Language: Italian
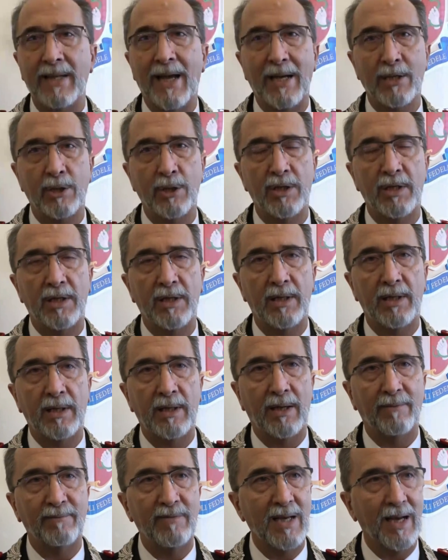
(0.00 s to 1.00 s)
Le
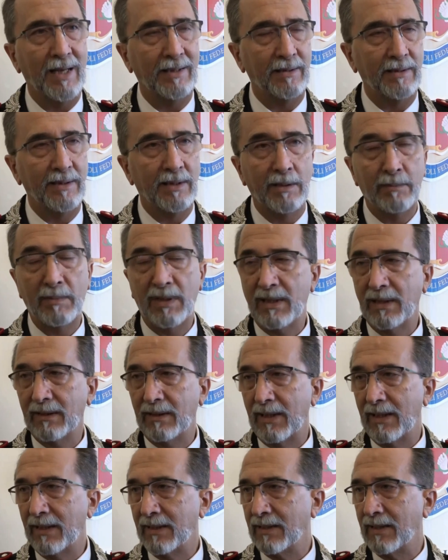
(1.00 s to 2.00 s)
indagini avviate
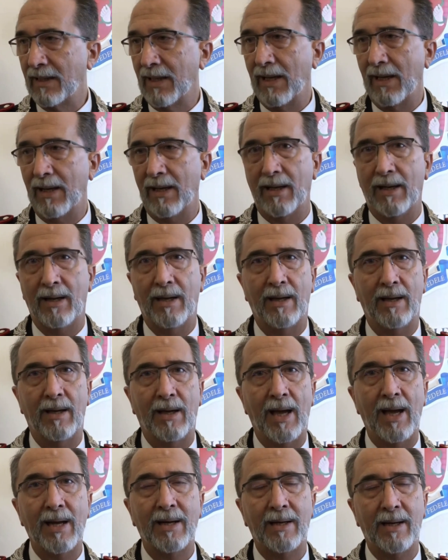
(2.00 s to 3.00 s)

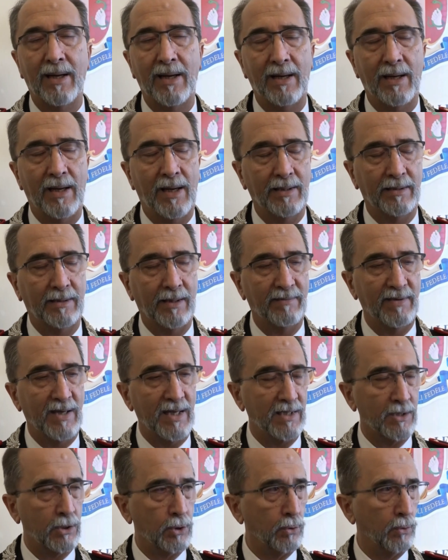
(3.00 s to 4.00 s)
nell'immediatezza anche
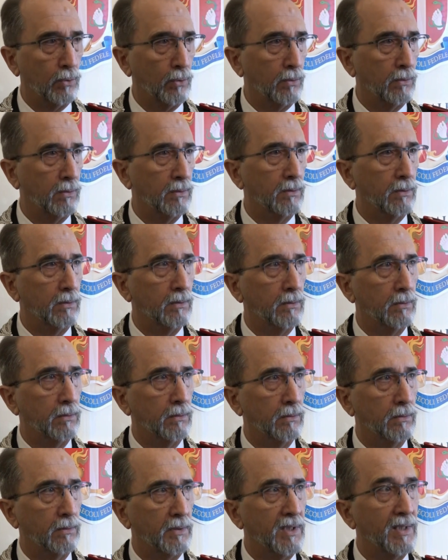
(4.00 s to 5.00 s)

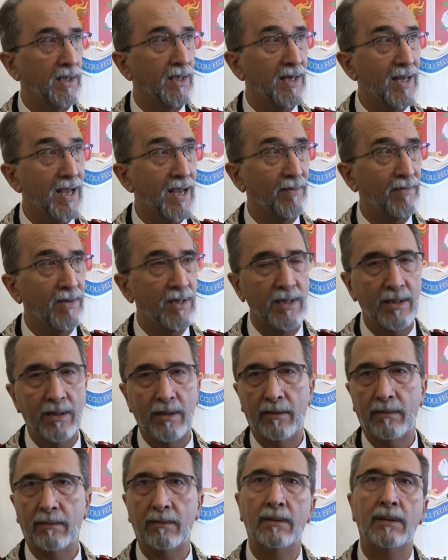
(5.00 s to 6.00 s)
attraverso eh, i
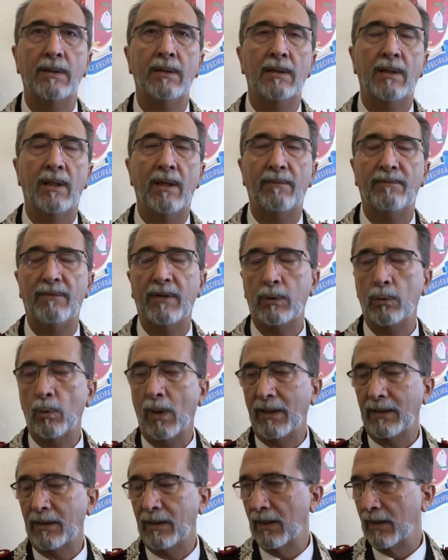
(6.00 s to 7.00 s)
rilievi
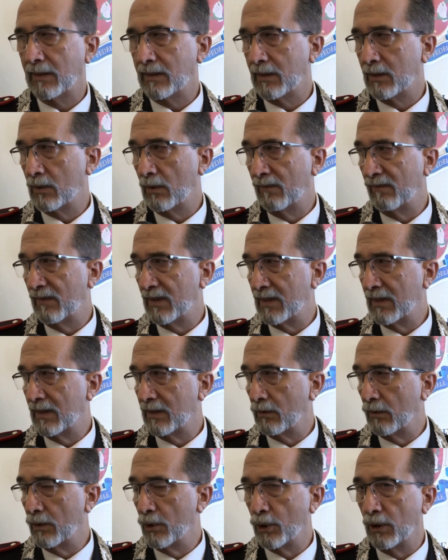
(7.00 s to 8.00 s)
effettuati dalla sezione
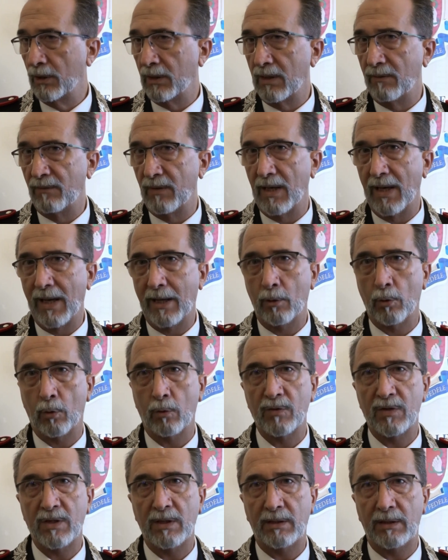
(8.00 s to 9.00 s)
investigazioni scientifiche
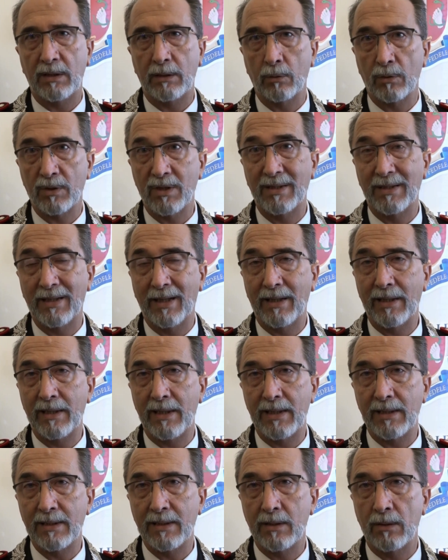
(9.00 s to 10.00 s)
hanno consentito sin
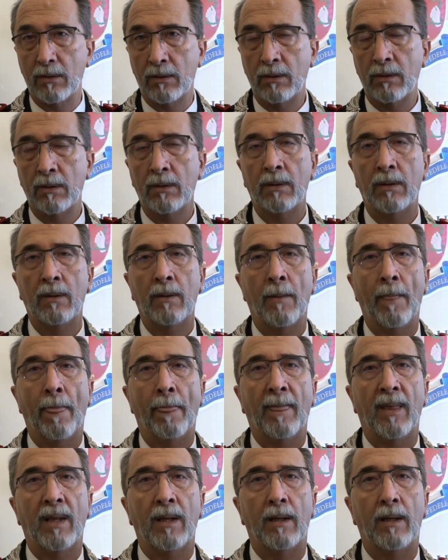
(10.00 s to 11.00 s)
dall'inizio
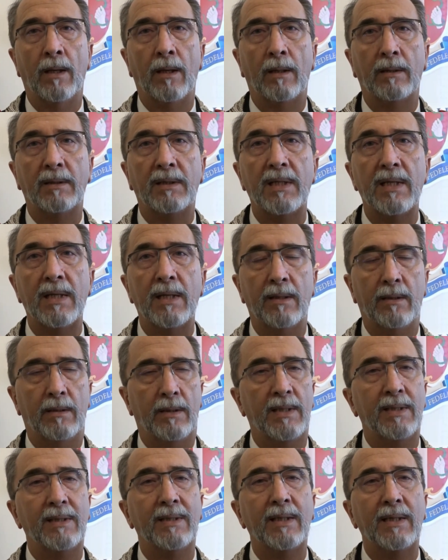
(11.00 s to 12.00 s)
eh, di,
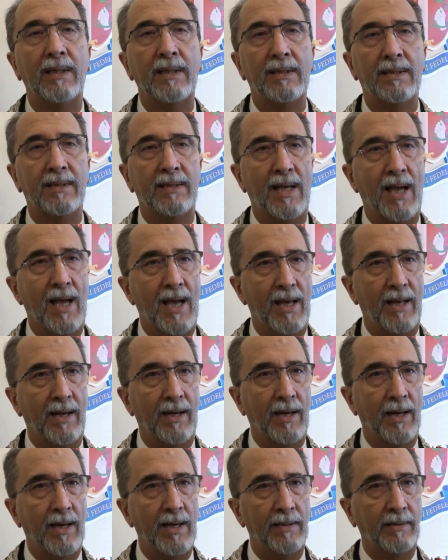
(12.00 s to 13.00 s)
di
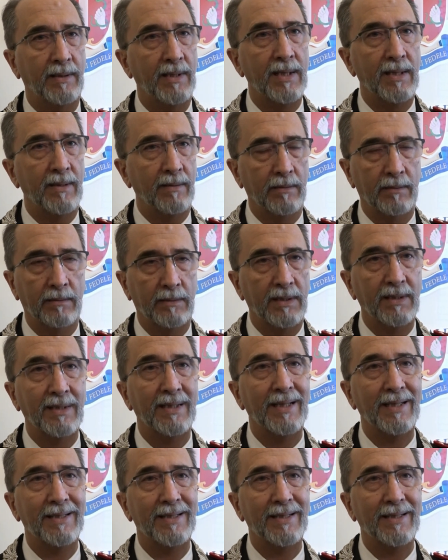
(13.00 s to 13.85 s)
eh,